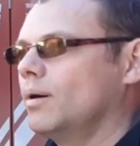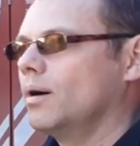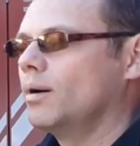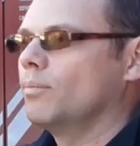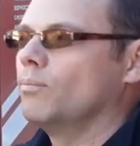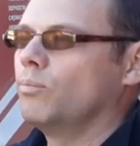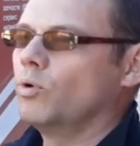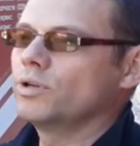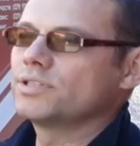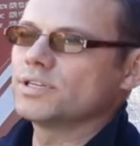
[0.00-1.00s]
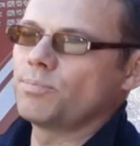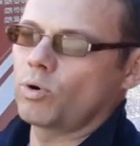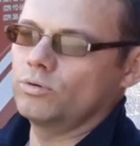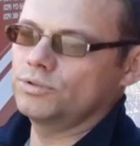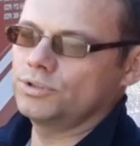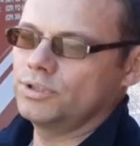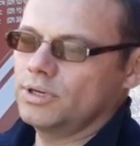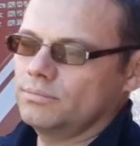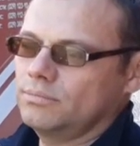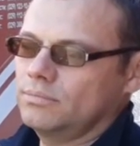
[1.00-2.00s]
борется с
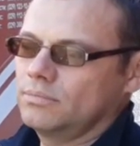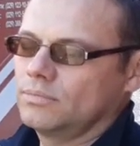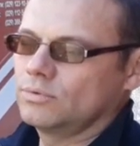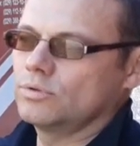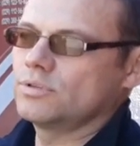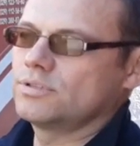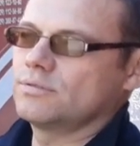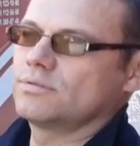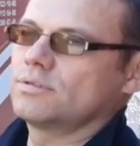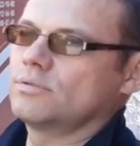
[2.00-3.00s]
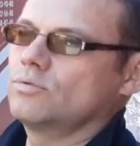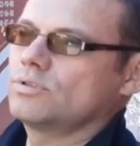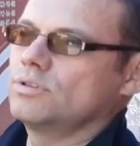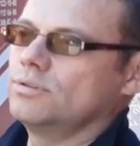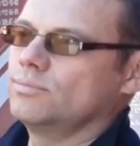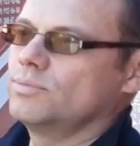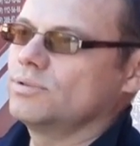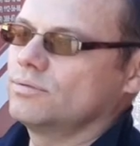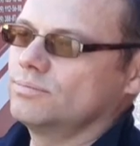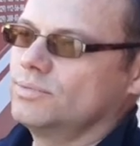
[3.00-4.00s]
проволочником, то есть, с одной стороны,
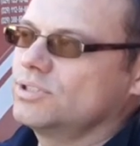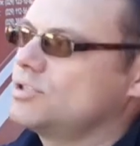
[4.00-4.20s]
мы, мы